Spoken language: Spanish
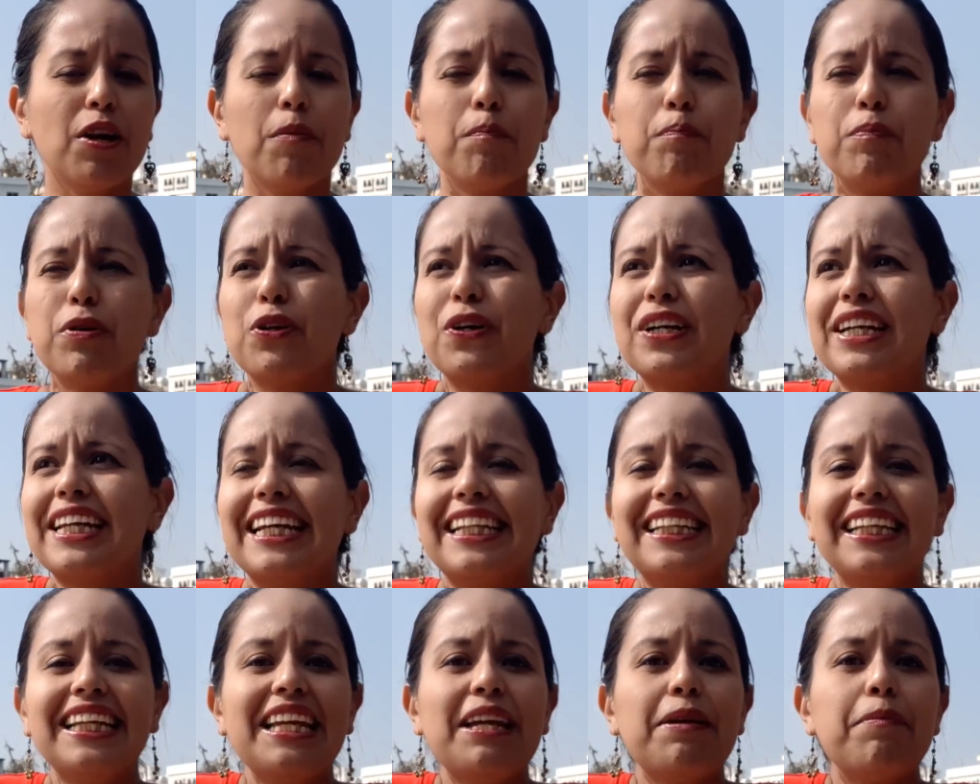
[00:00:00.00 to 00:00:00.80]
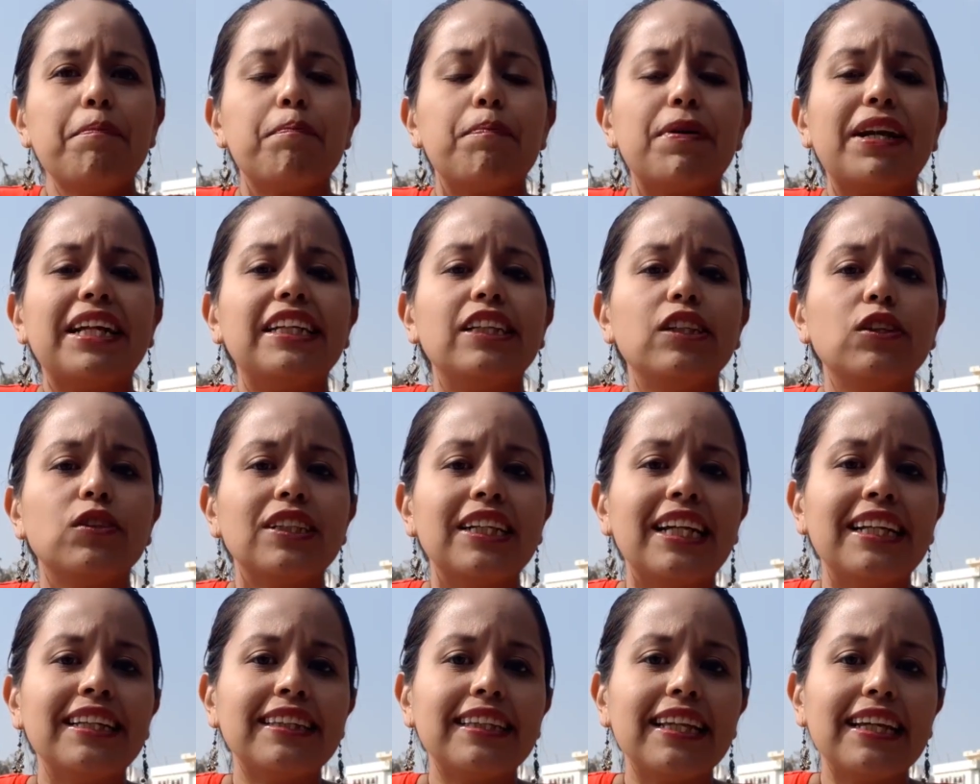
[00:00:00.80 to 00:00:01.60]
Pero aquí es
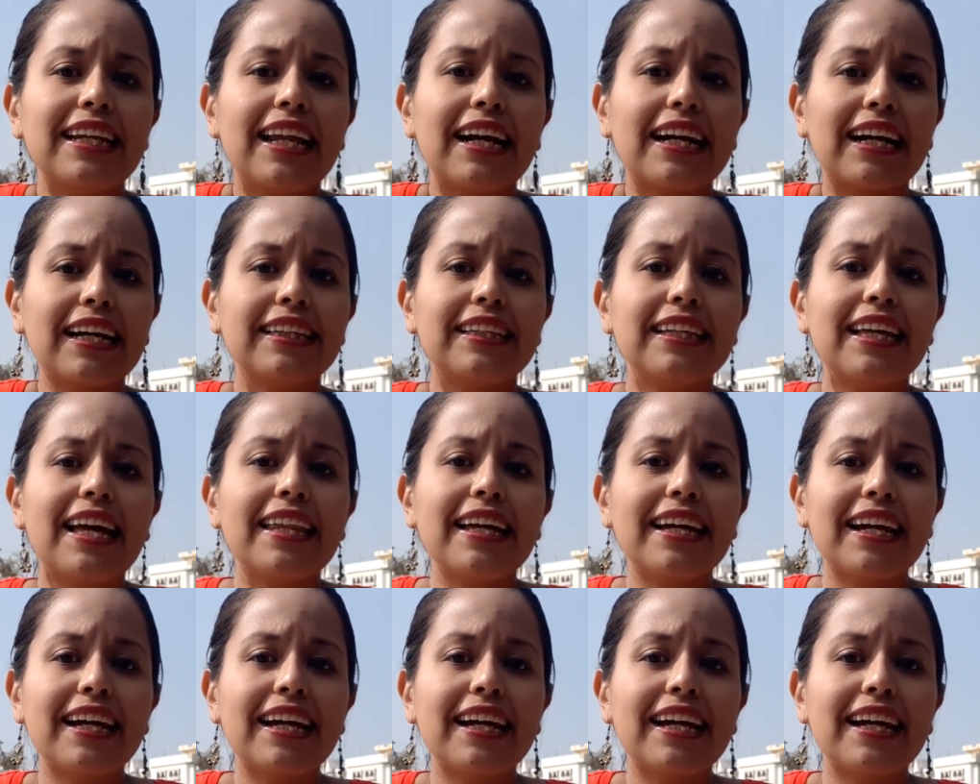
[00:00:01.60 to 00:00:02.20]
impresionante la cantidad de